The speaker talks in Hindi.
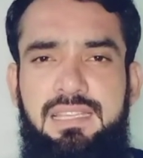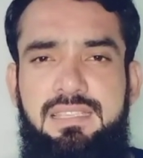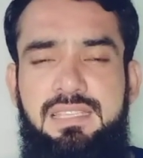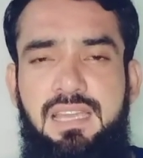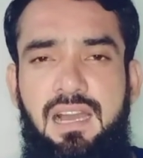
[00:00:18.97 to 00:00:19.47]

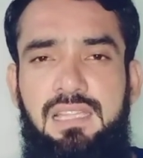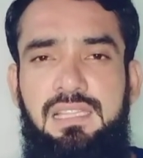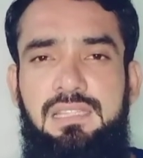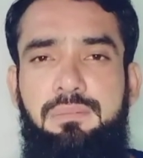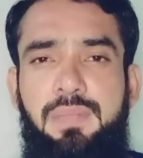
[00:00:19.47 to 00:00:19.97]
इसी
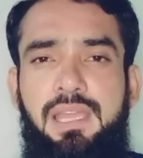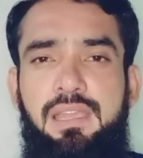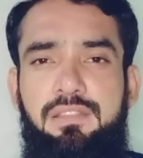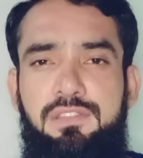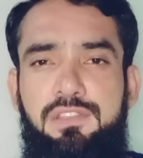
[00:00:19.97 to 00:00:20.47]
हालत में
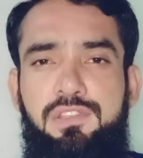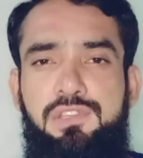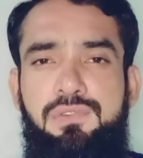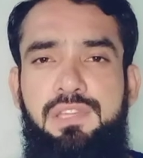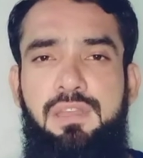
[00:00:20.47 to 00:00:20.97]
इसी
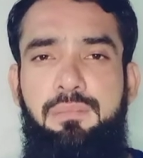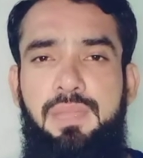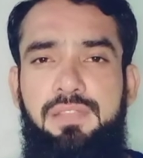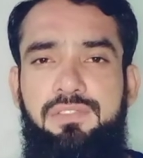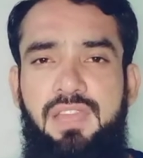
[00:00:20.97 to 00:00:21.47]
सिचुएशन में